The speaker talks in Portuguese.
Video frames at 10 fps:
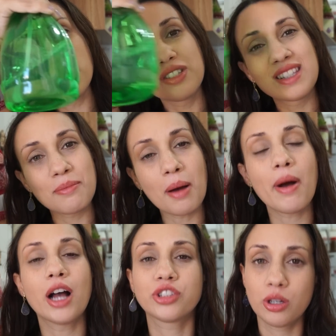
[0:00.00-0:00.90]
de cima a
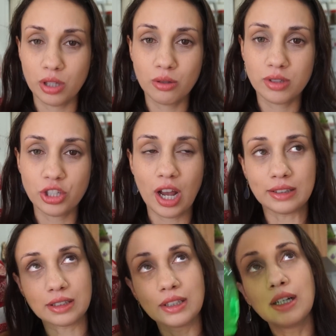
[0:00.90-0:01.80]
baixo, aí eu tenho que usar a
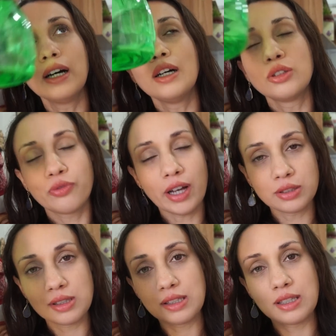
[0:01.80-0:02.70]
escada. Faço
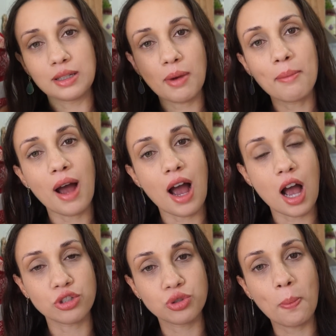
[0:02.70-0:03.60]
de cima a
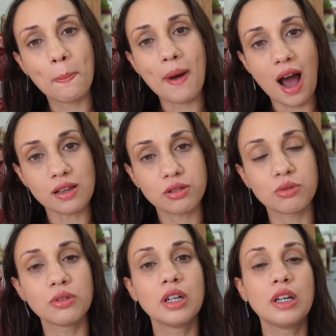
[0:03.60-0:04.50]
baixo,
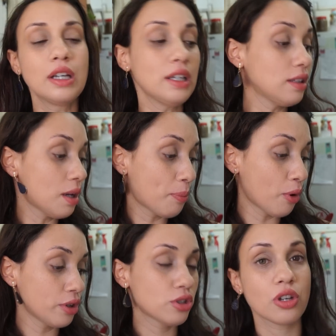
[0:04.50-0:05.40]
passo, e
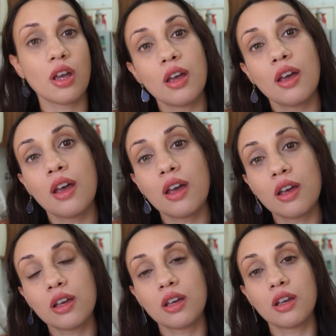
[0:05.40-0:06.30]
depois é,
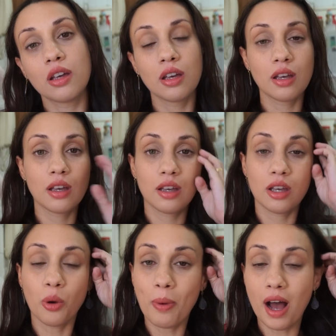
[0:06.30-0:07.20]
é,
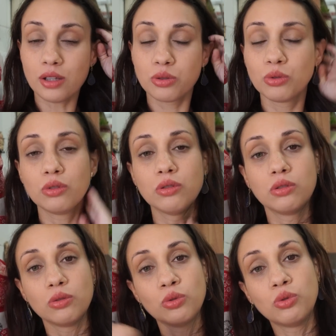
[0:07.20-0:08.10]
eu passo
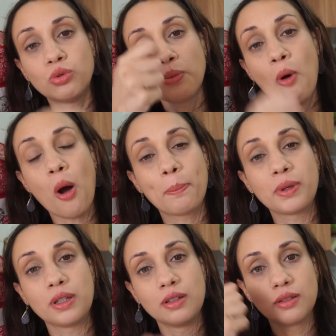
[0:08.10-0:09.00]
o
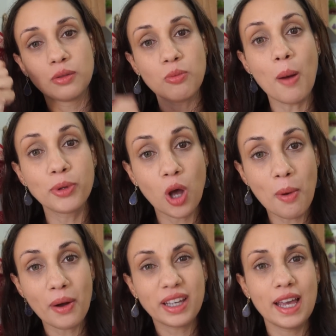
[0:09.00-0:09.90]
mop. Mop
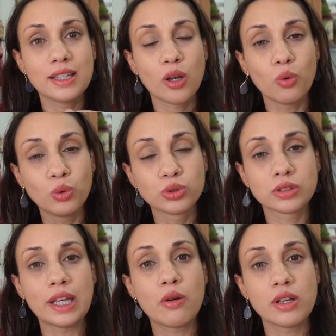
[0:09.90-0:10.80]
normal aquele que eu uso,
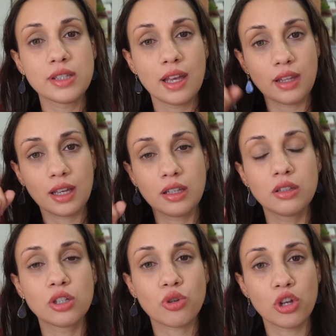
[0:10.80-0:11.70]
tem resenha até aqui,
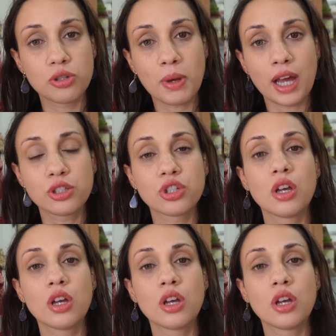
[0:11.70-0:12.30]
da Scott Bright.